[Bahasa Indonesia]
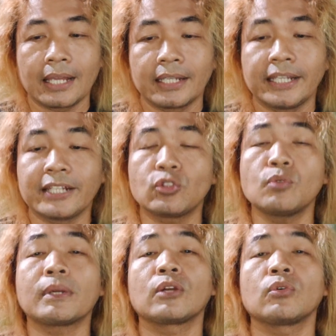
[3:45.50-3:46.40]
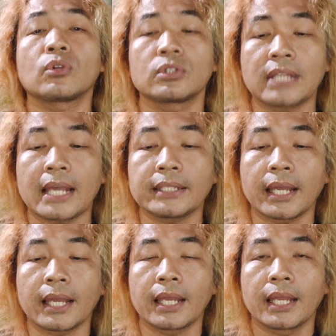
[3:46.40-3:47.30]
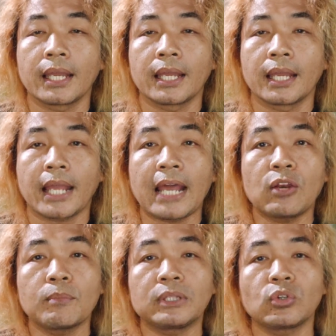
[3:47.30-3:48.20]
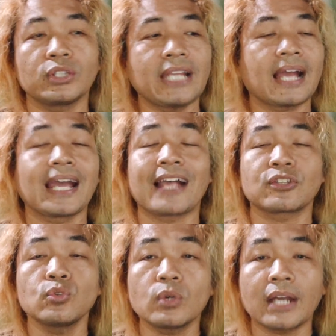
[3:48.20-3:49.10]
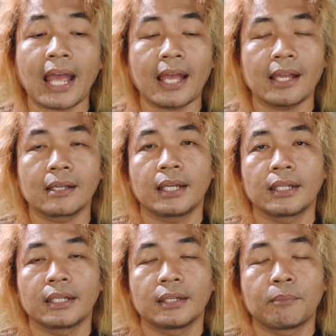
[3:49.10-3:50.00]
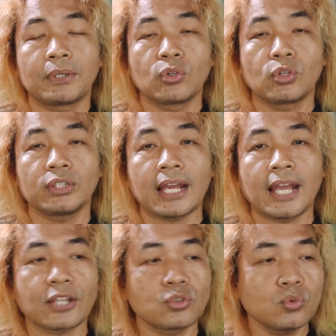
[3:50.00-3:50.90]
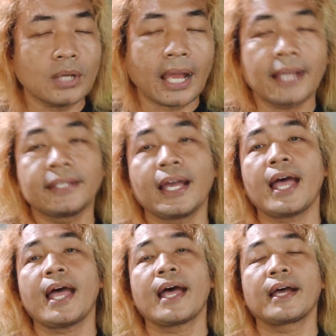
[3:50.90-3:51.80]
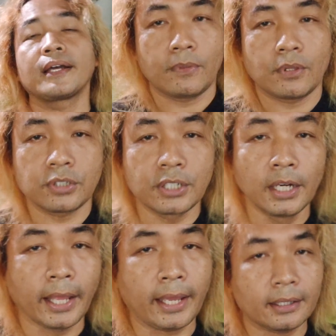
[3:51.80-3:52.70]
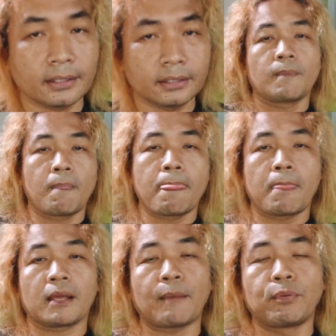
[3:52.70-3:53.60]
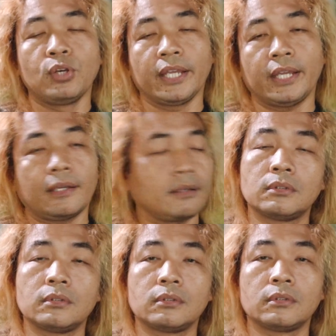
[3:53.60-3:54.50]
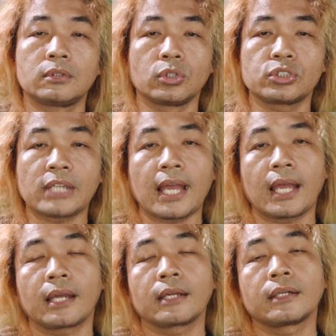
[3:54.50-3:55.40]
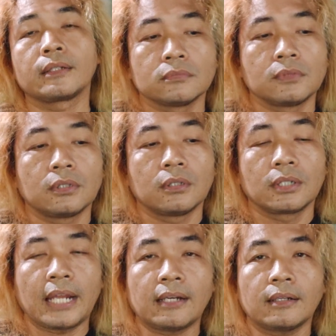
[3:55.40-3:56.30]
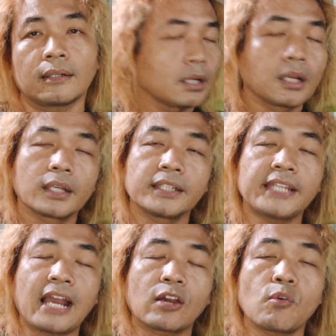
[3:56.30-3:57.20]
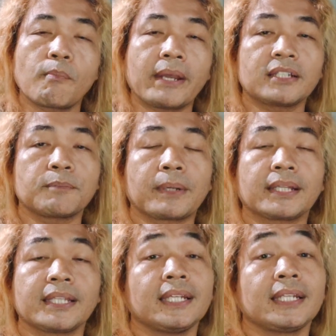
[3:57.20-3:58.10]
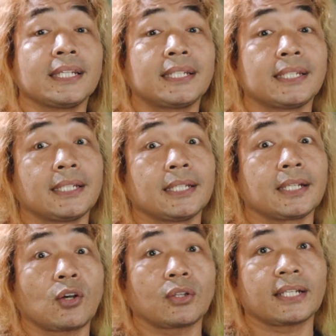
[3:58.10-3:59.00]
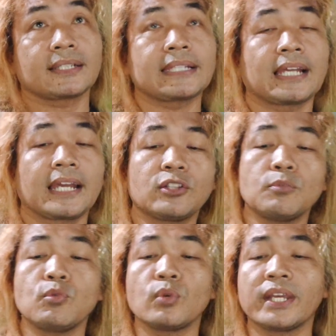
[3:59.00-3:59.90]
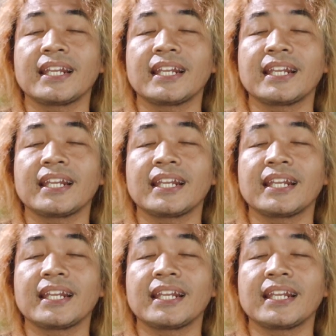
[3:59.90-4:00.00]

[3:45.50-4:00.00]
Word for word: itu menurut saya kalau menurut yang nggak suka menurut yang nggak suka ya jelek nggak boleh dosa dan yang komen seperti ini di konten saya itu mungkin